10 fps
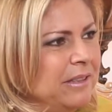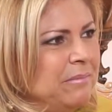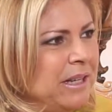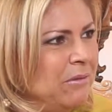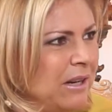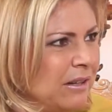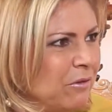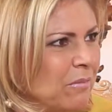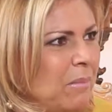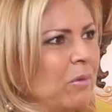viene una
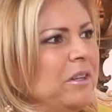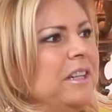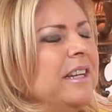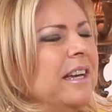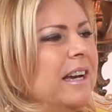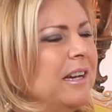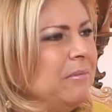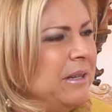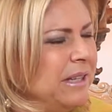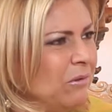reforma política,
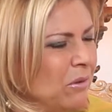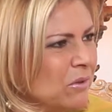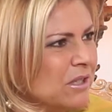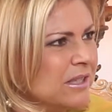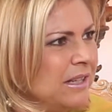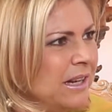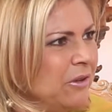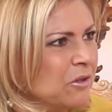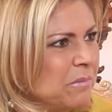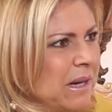vienen nuevos
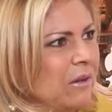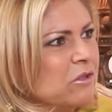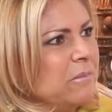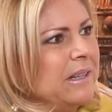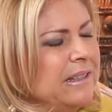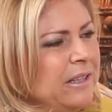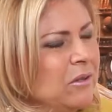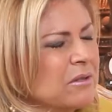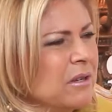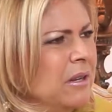escenarios para los
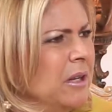partidos.